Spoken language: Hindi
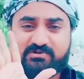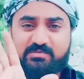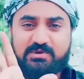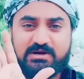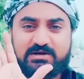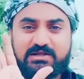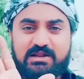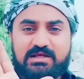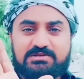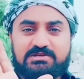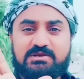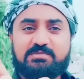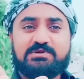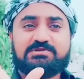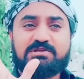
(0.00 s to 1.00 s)
मैंने डयाला
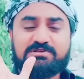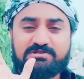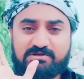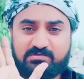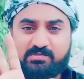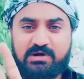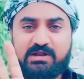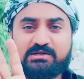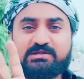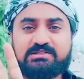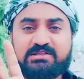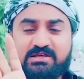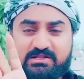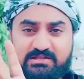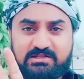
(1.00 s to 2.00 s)
जेल में इस इस्तेबाल की
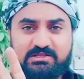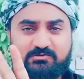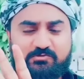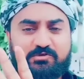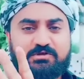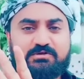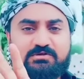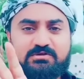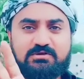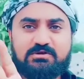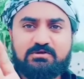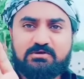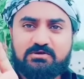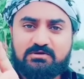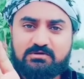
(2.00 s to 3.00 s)
तैयारी की हुई
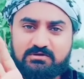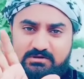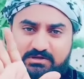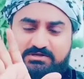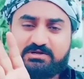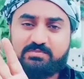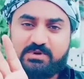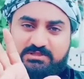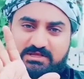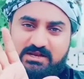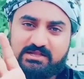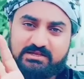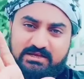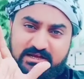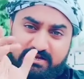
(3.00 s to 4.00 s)
इसे पता
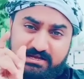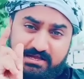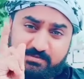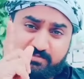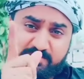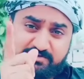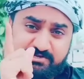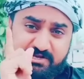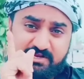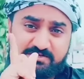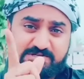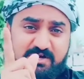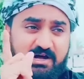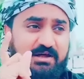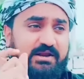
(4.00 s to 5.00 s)
लगेगा कि अब ये जेल
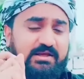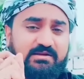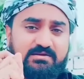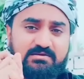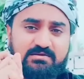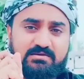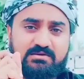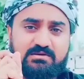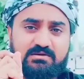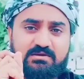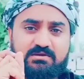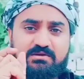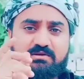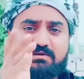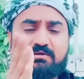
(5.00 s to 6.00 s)
जा रहा
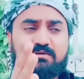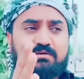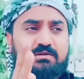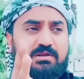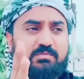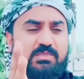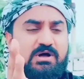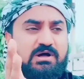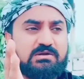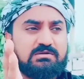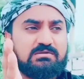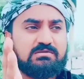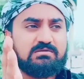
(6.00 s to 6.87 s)
है रहमान